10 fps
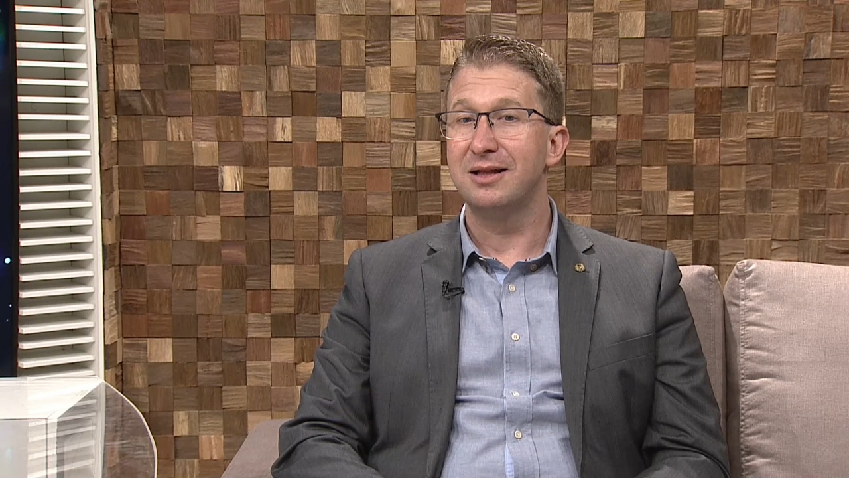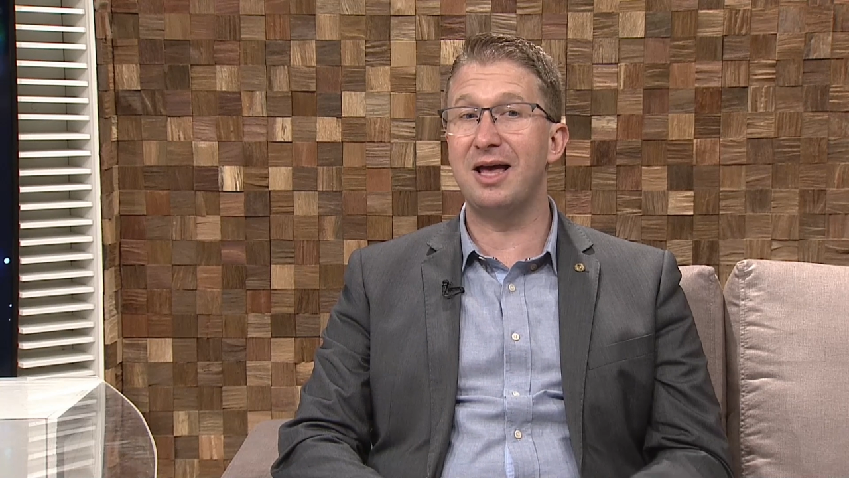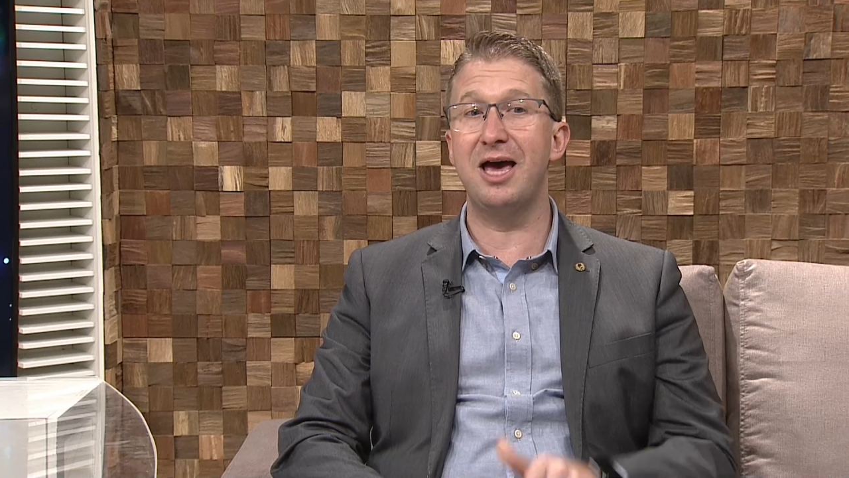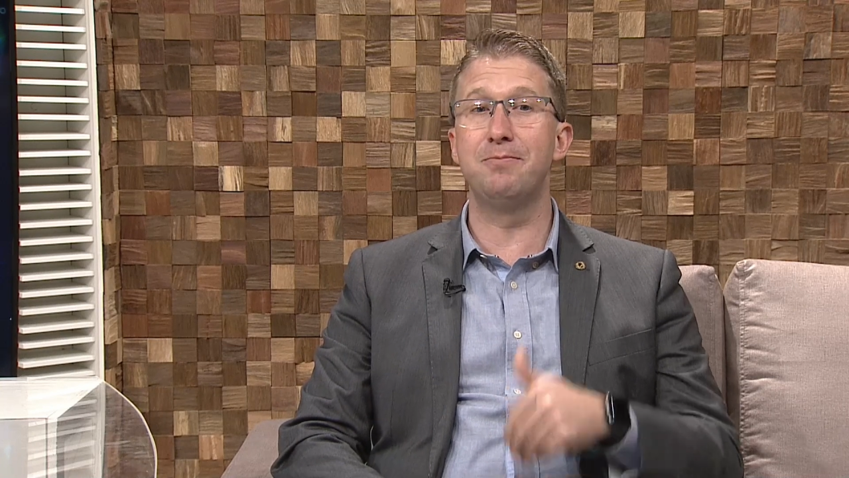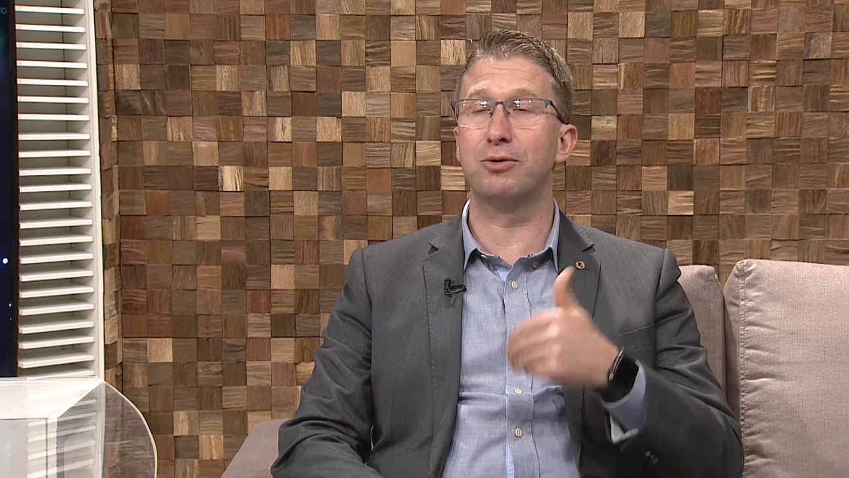
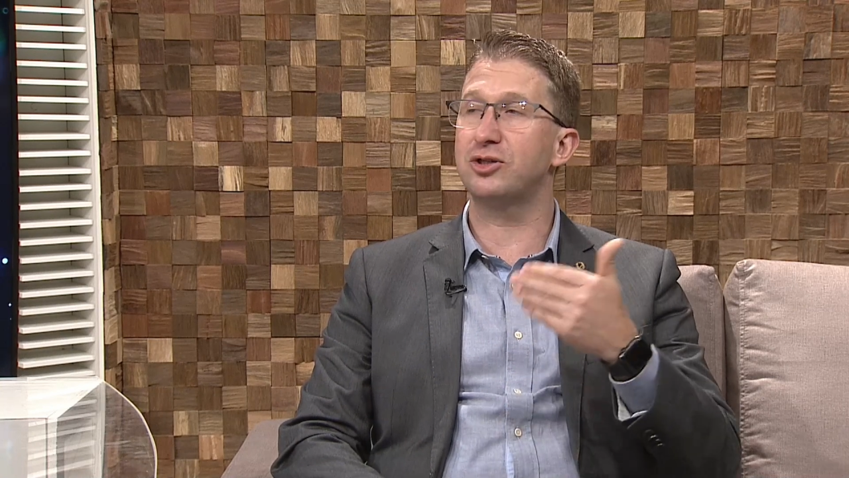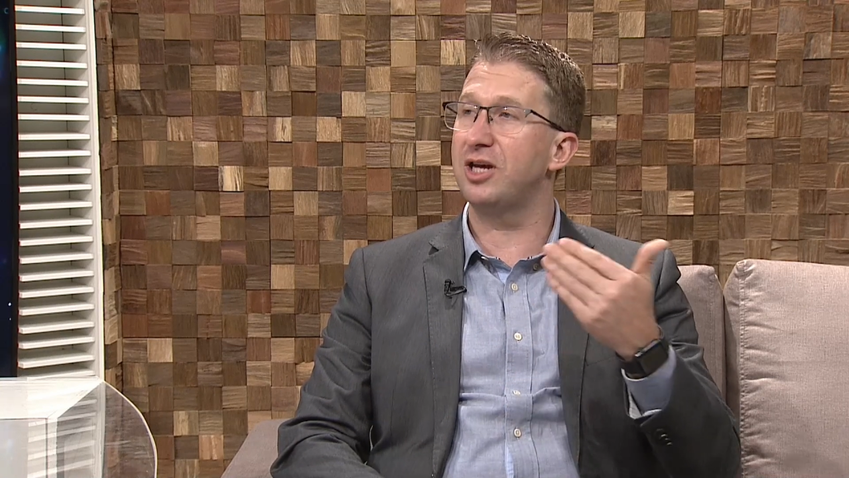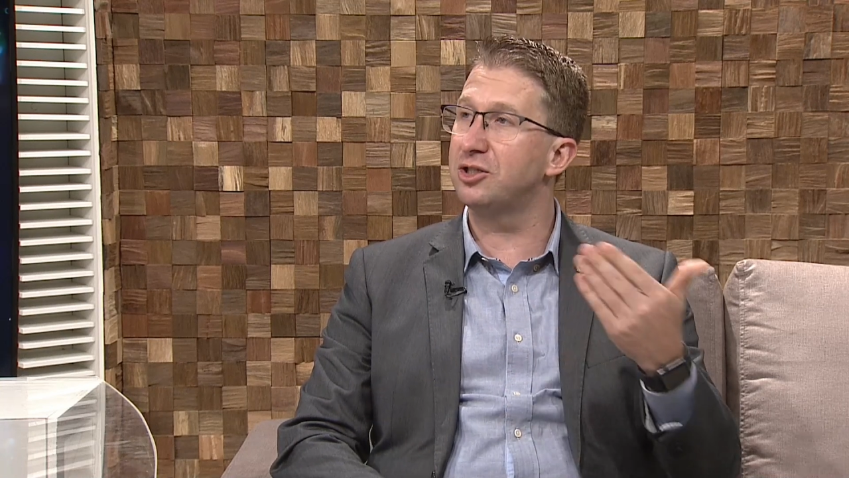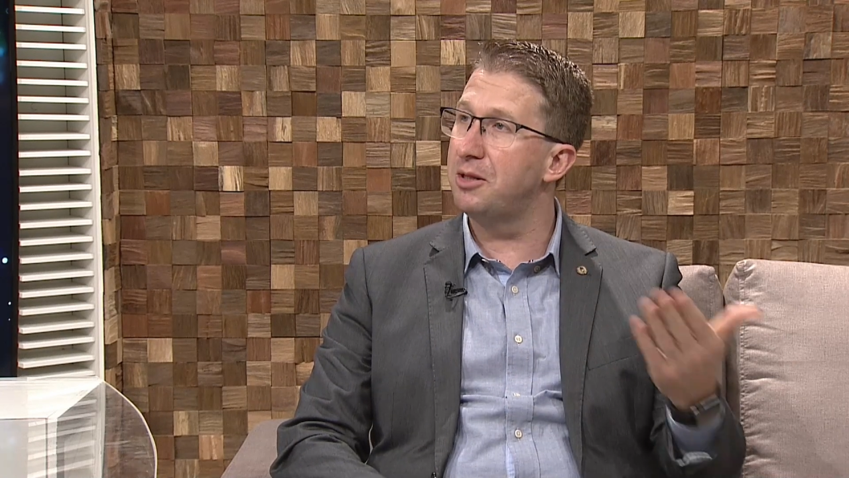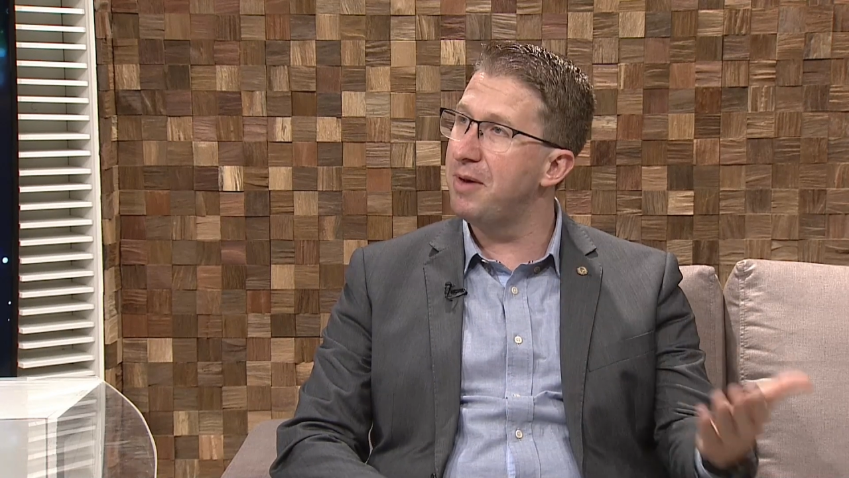está em
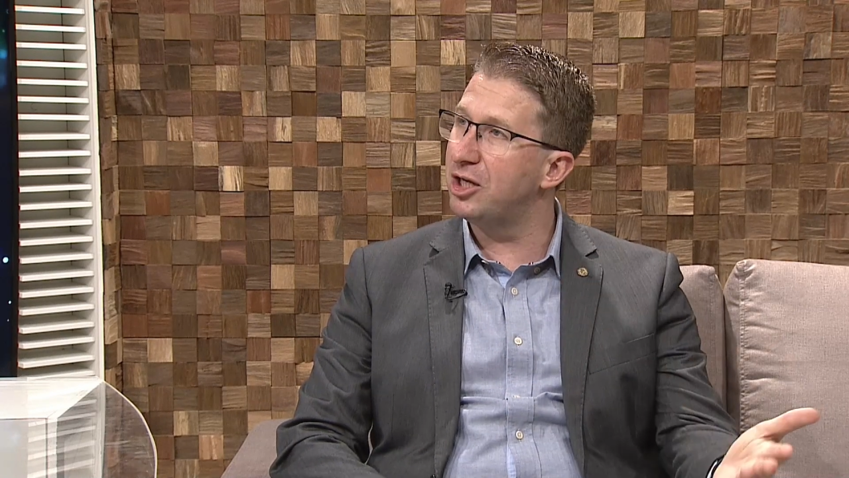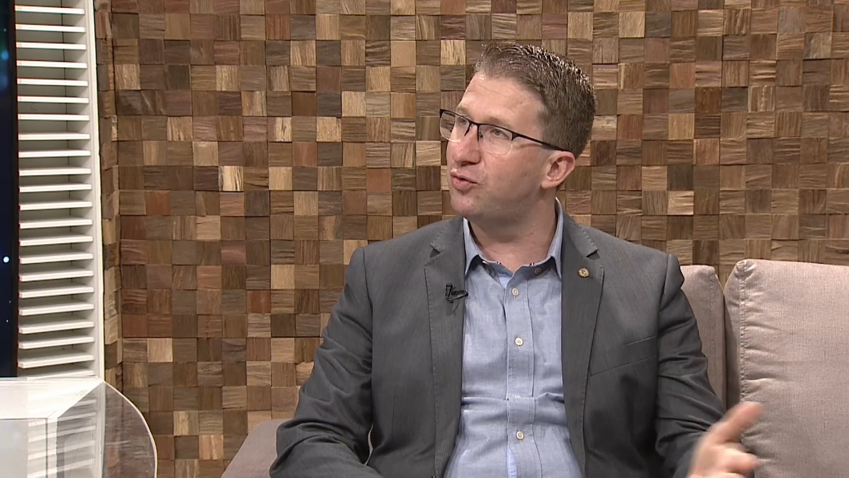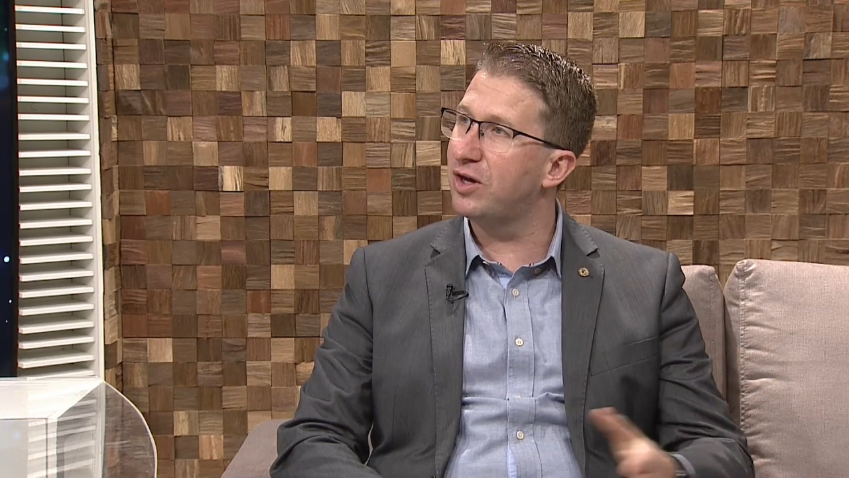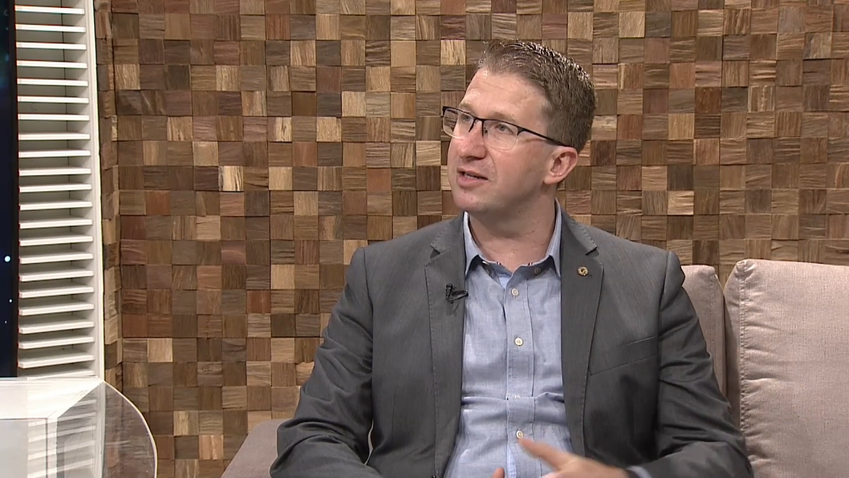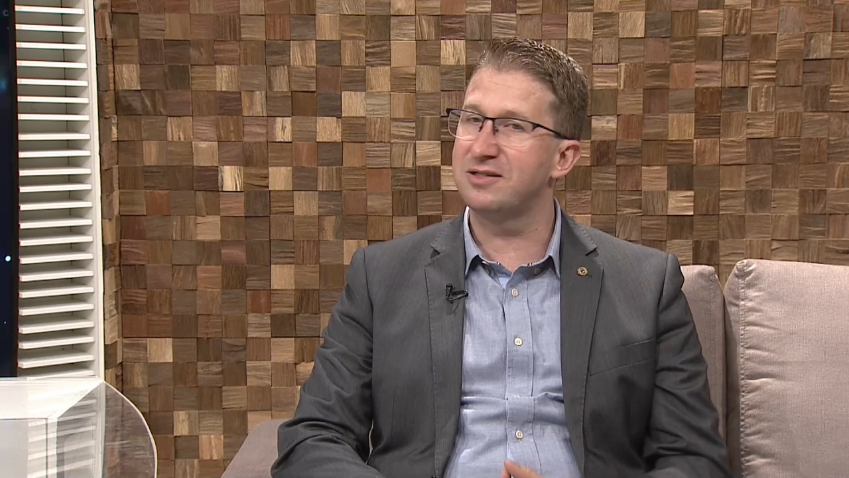processo de
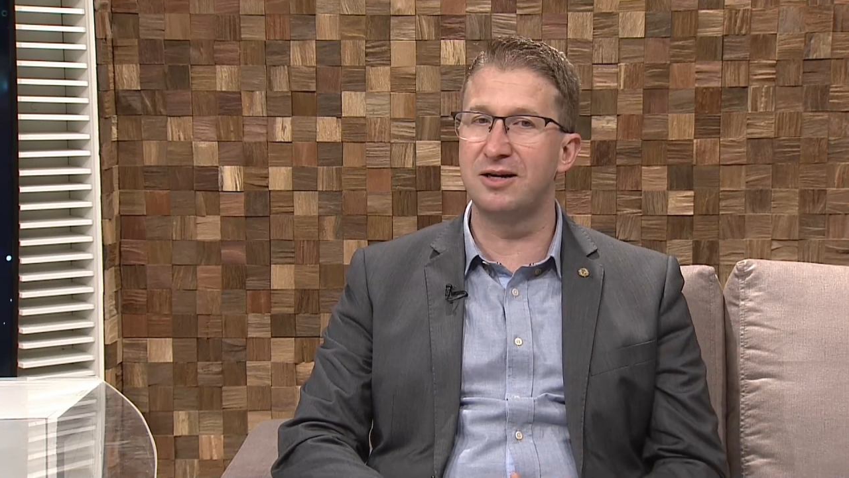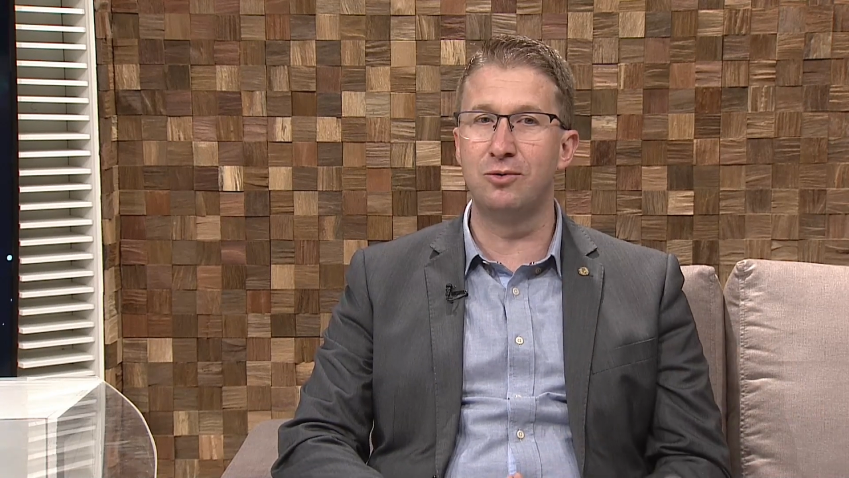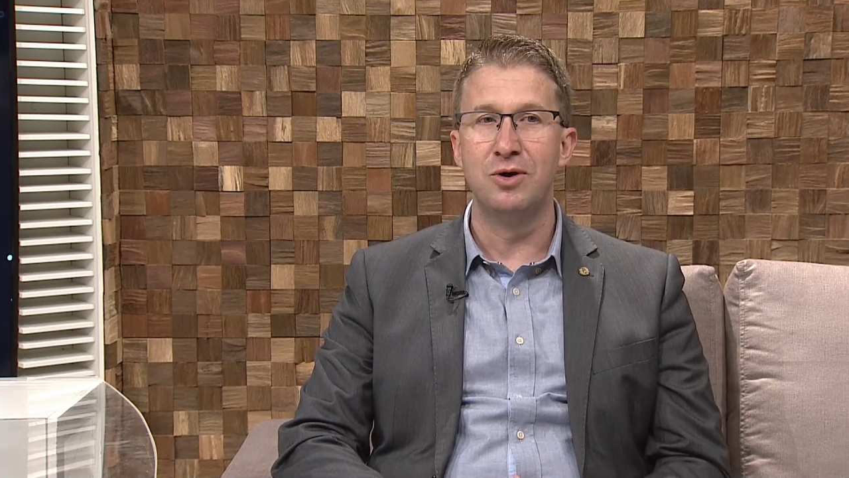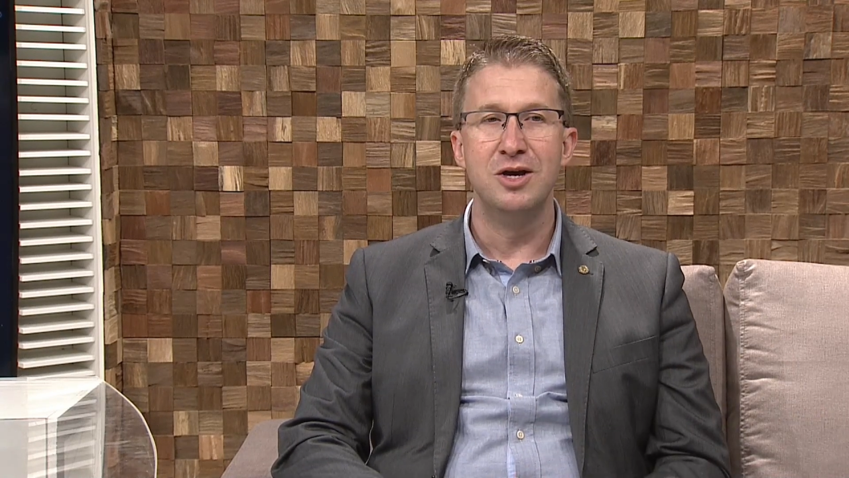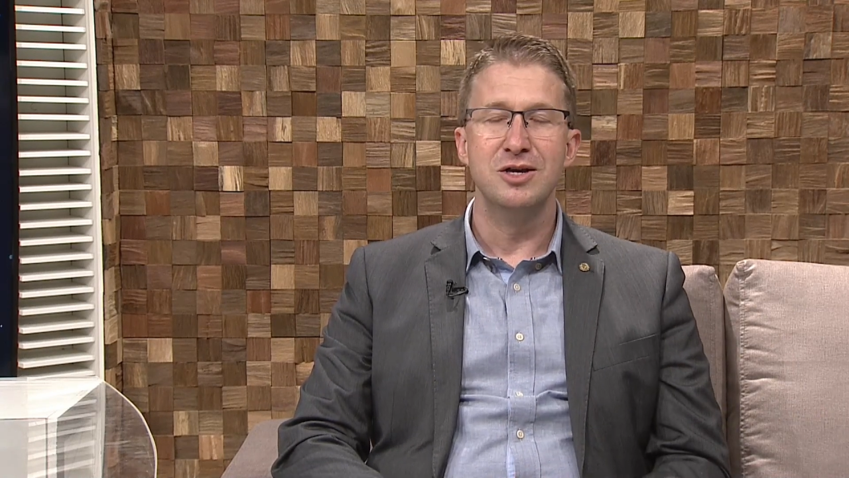
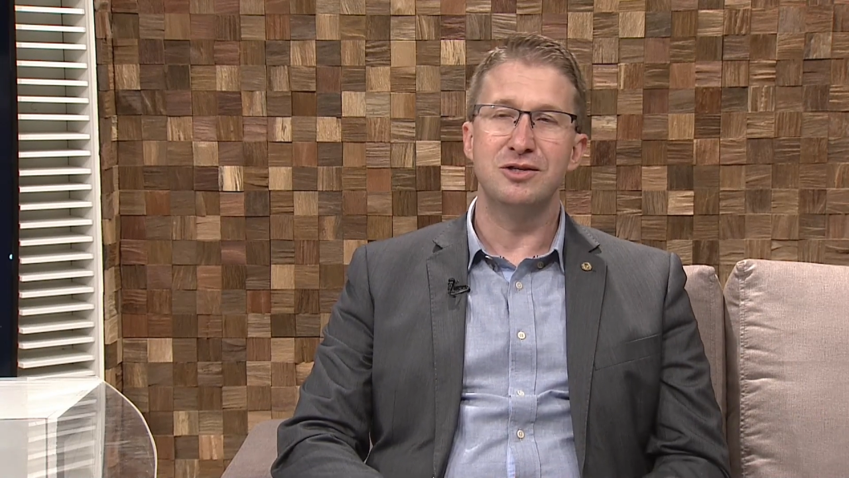beatificação.